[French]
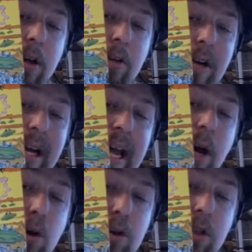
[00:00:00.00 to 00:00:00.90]

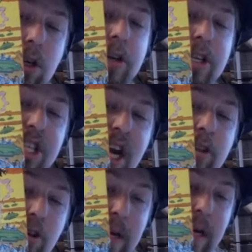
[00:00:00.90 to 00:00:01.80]
nucléaire russe
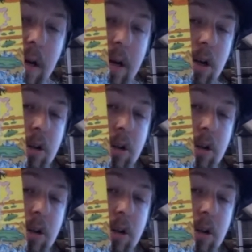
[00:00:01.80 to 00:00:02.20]
Tchernobyl,